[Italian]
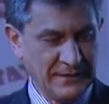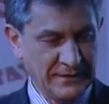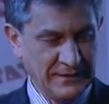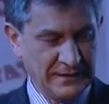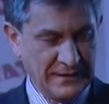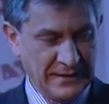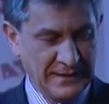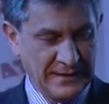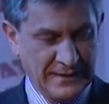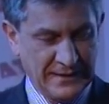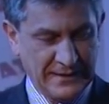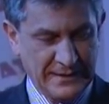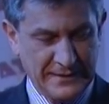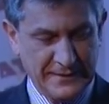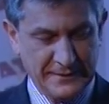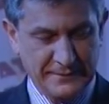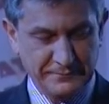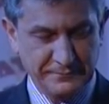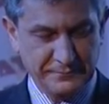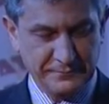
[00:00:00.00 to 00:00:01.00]

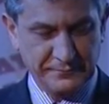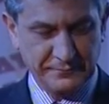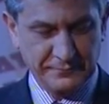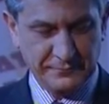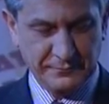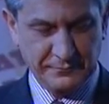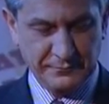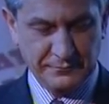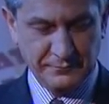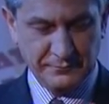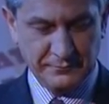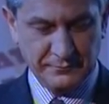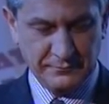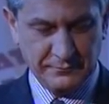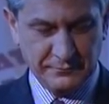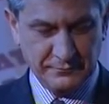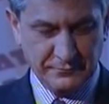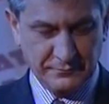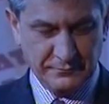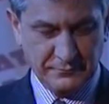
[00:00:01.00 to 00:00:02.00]
La
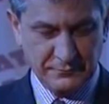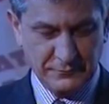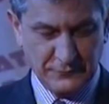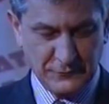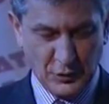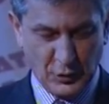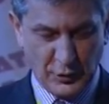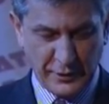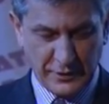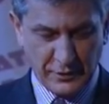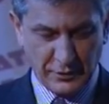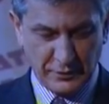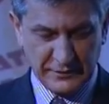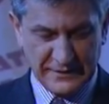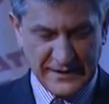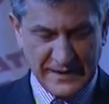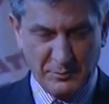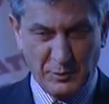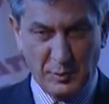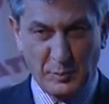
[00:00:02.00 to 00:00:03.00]
noi
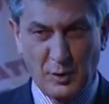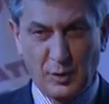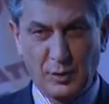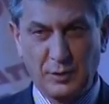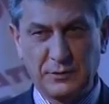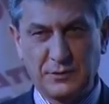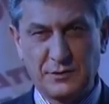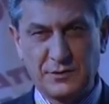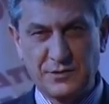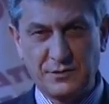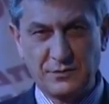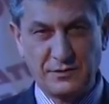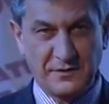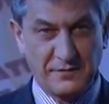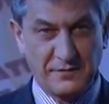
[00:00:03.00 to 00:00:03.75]
contiamo molto su di